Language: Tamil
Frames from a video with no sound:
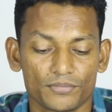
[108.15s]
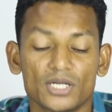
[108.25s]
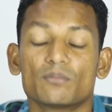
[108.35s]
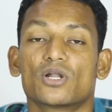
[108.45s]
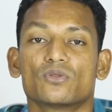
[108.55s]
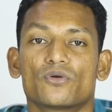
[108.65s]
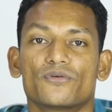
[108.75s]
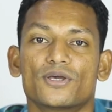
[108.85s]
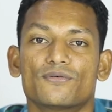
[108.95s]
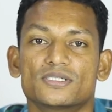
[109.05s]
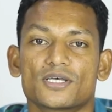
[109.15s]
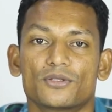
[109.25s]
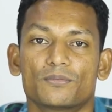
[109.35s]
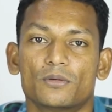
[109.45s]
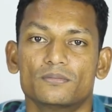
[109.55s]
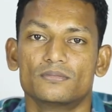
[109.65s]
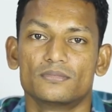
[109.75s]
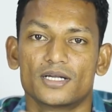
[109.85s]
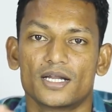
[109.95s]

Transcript: மீண்டும் அடுத்த ஒரு வீடியோவில் சந்திப்போம்